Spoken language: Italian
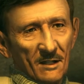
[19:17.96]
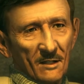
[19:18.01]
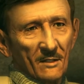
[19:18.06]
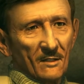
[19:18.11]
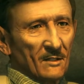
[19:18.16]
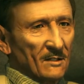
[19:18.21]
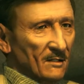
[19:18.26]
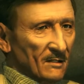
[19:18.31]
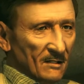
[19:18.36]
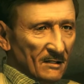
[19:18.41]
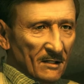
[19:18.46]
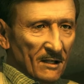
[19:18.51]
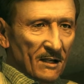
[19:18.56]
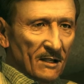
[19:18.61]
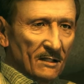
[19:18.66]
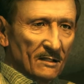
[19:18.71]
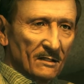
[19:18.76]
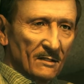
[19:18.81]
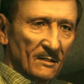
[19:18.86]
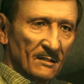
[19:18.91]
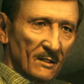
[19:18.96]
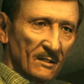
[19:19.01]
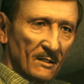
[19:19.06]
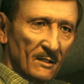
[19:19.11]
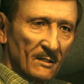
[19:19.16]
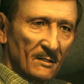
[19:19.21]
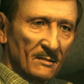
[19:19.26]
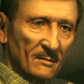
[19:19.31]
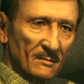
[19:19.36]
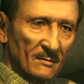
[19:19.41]
Beh, no.
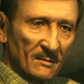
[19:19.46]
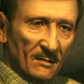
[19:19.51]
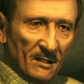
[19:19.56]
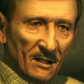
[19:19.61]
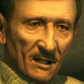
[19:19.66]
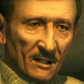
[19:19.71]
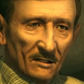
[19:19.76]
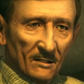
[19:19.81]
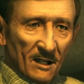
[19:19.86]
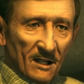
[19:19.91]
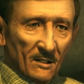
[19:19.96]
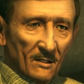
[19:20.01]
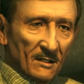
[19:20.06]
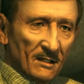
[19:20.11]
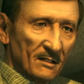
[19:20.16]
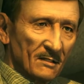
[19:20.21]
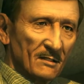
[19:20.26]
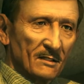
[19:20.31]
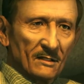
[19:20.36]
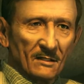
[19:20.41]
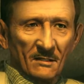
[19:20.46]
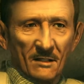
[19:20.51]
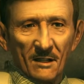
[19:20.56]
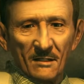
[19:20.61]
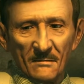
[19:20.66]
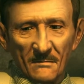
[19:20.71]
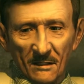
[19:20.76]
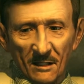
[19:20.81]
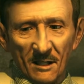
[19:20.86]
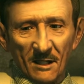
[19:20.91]
Secondo me non lo
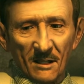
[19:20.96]
sapeva